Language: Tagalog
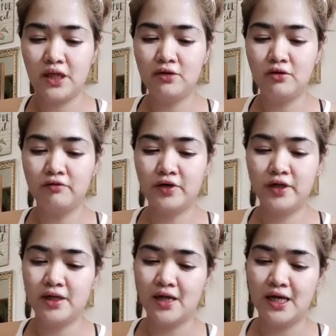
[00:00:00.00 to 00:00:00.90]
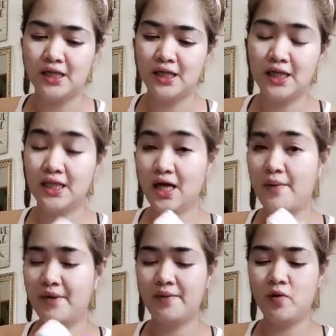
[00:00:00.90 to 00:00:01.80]
day cover nila na
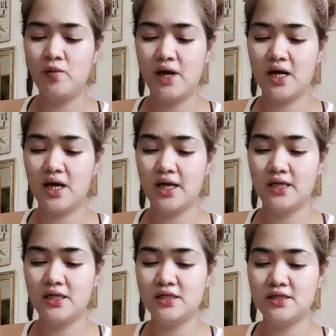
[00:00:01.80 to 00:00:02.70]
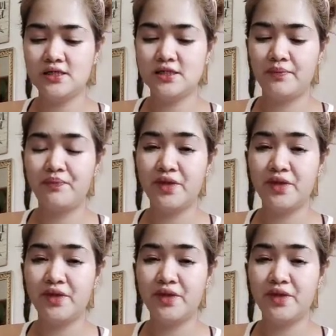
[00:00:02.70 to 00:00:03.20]
ginagamit pang umaga is